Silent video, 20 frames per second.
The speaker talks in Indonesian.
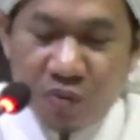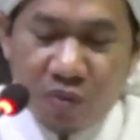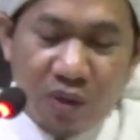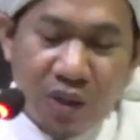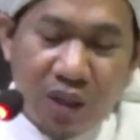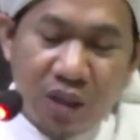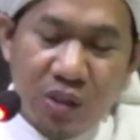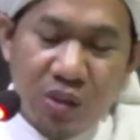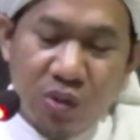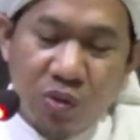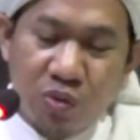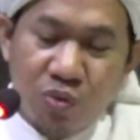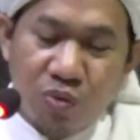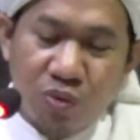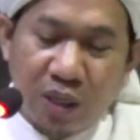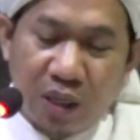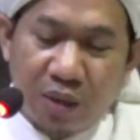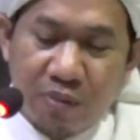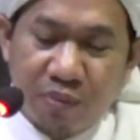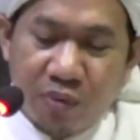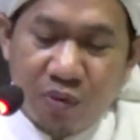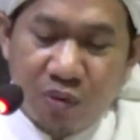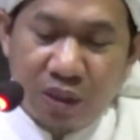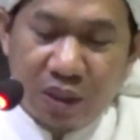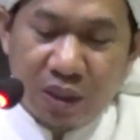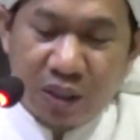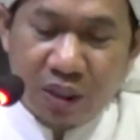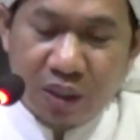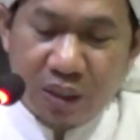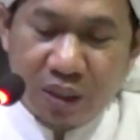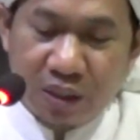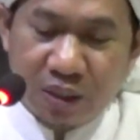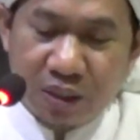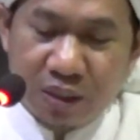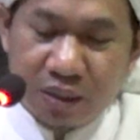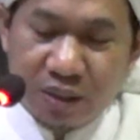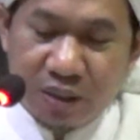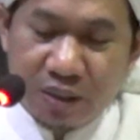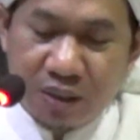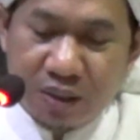Wa yajuzu dan
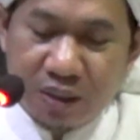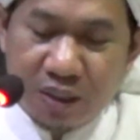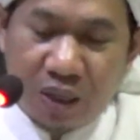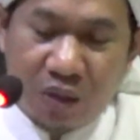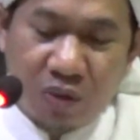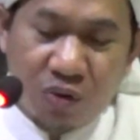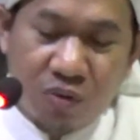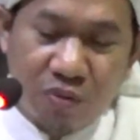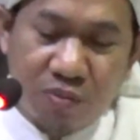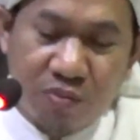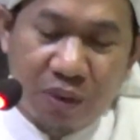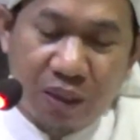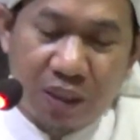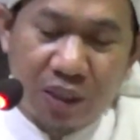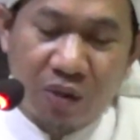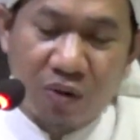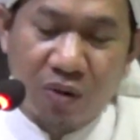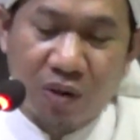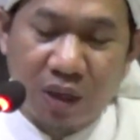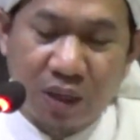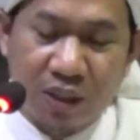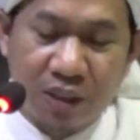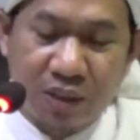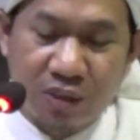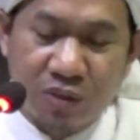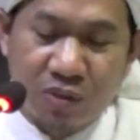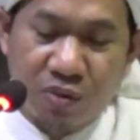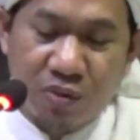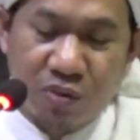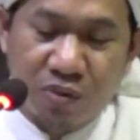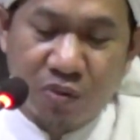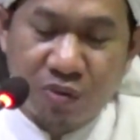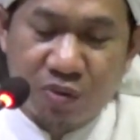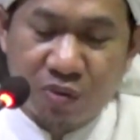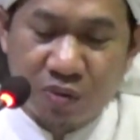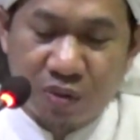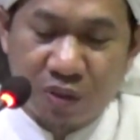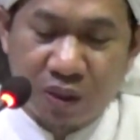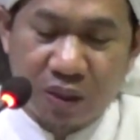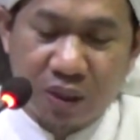boleh lahu bagi orang itu
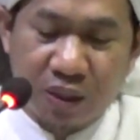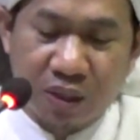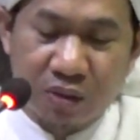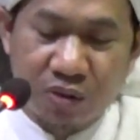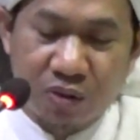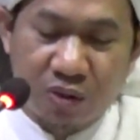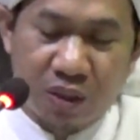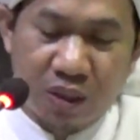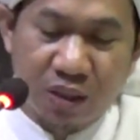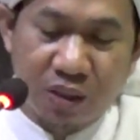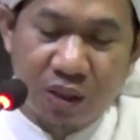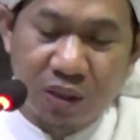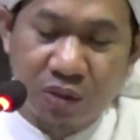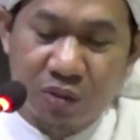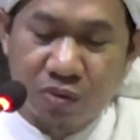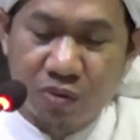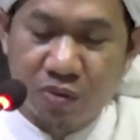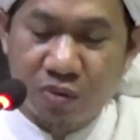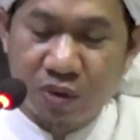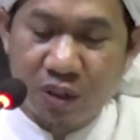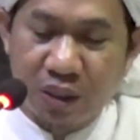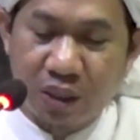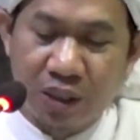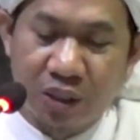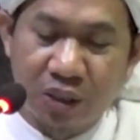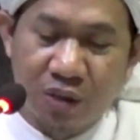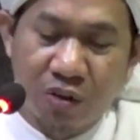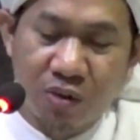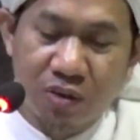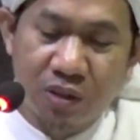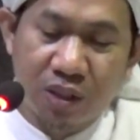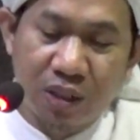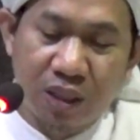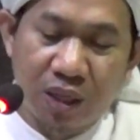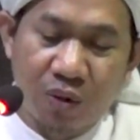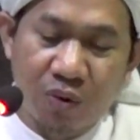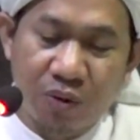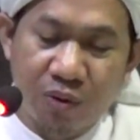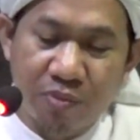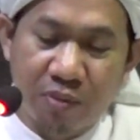orang yang salat itu li inqazi
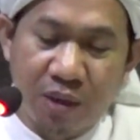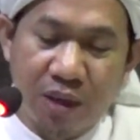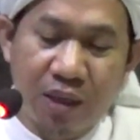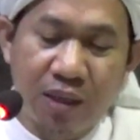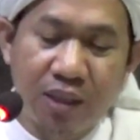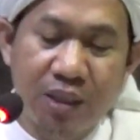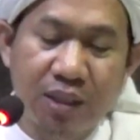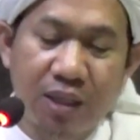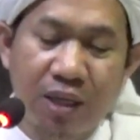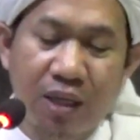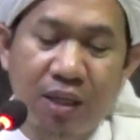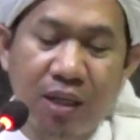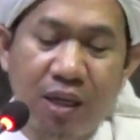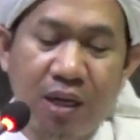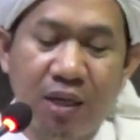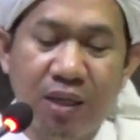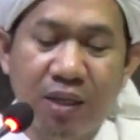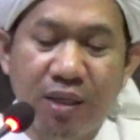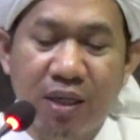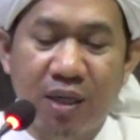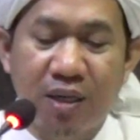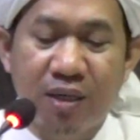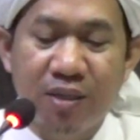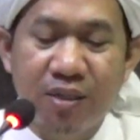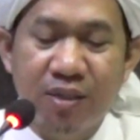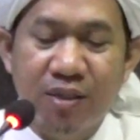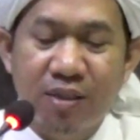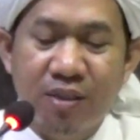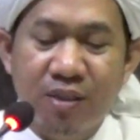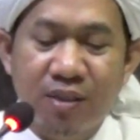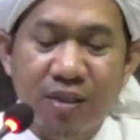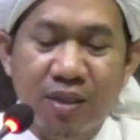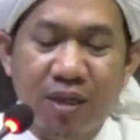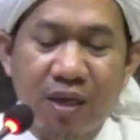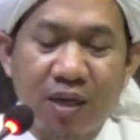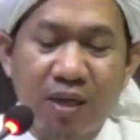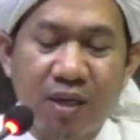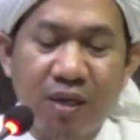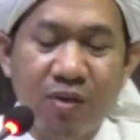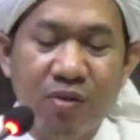na'wi malin kadzalika
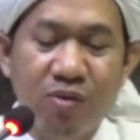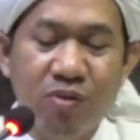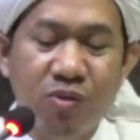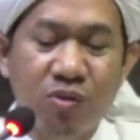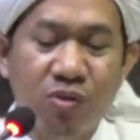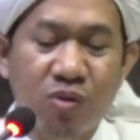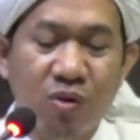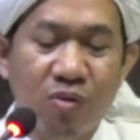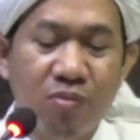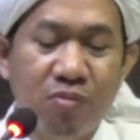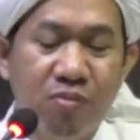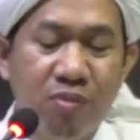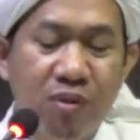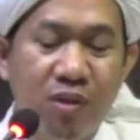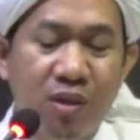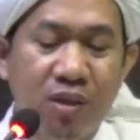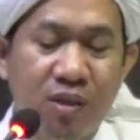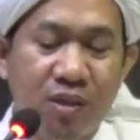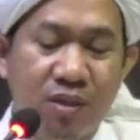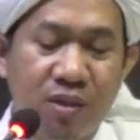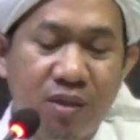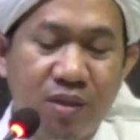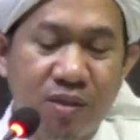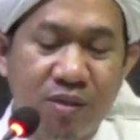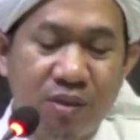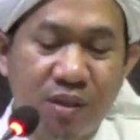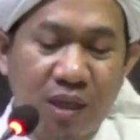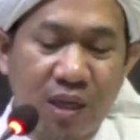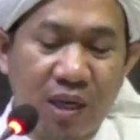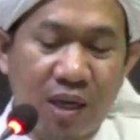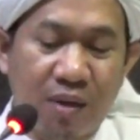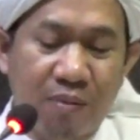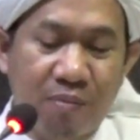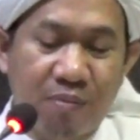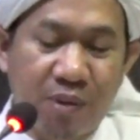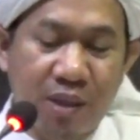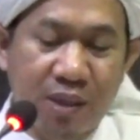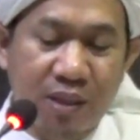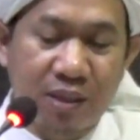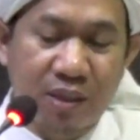karena untuk
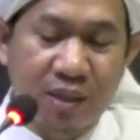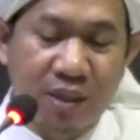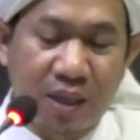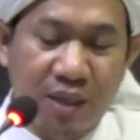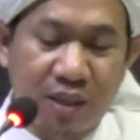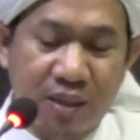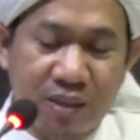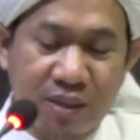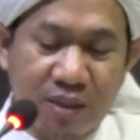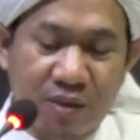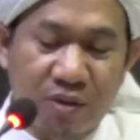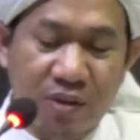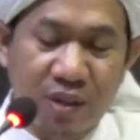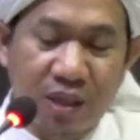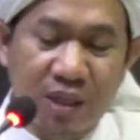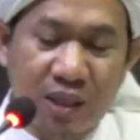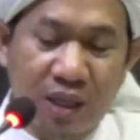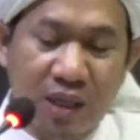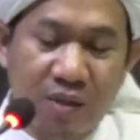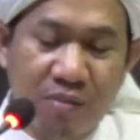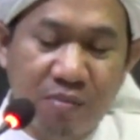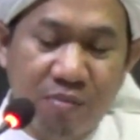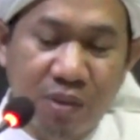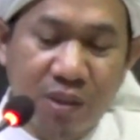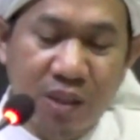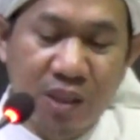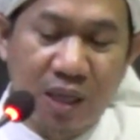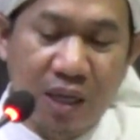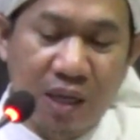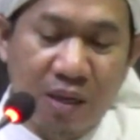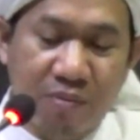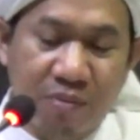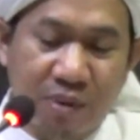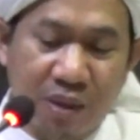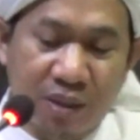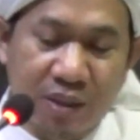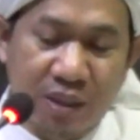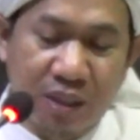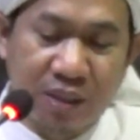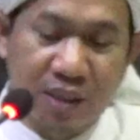menyelamatkan kalau tadi kan
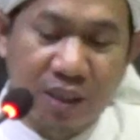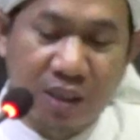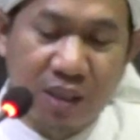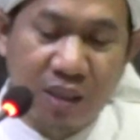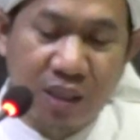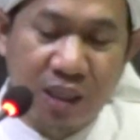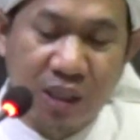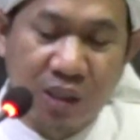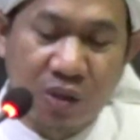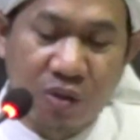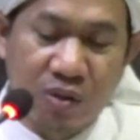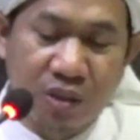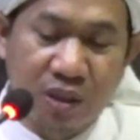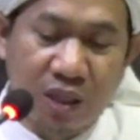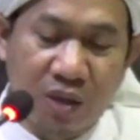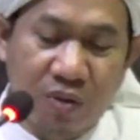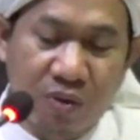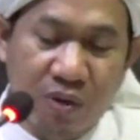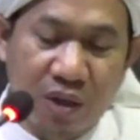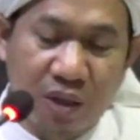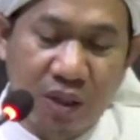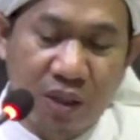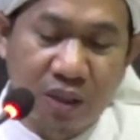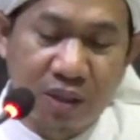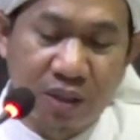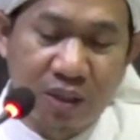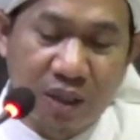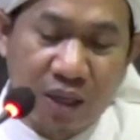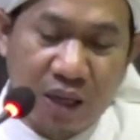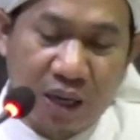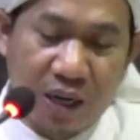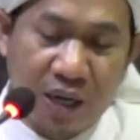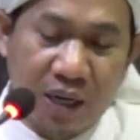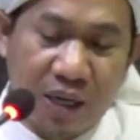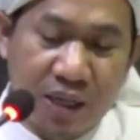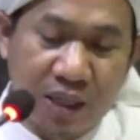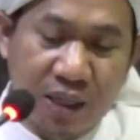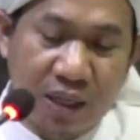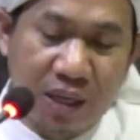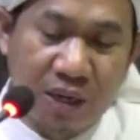menyelamatkan tadi li inqazi hawayanin
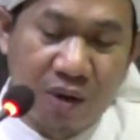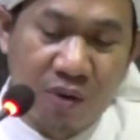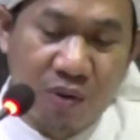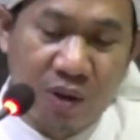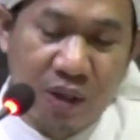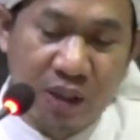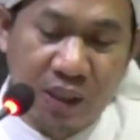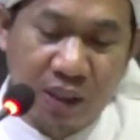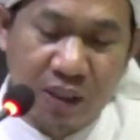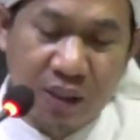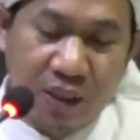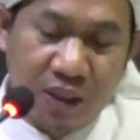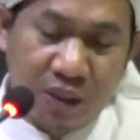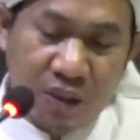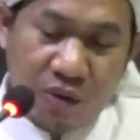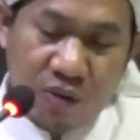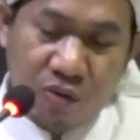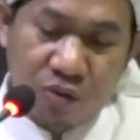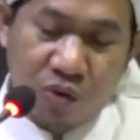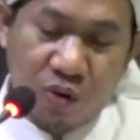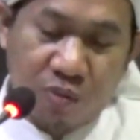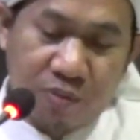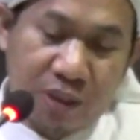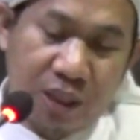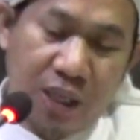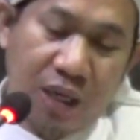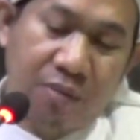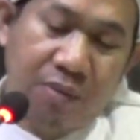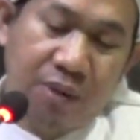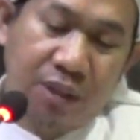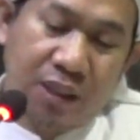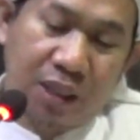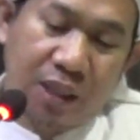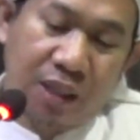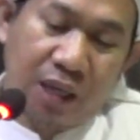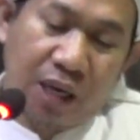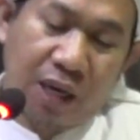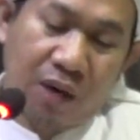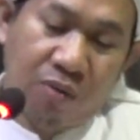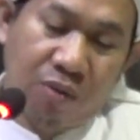hayawanin untuk
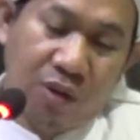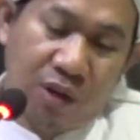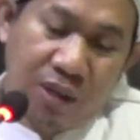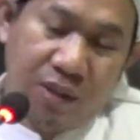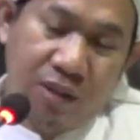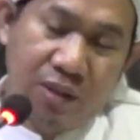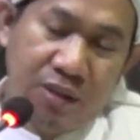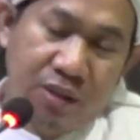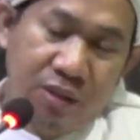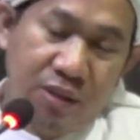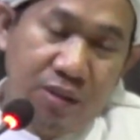menyelamatkan hewan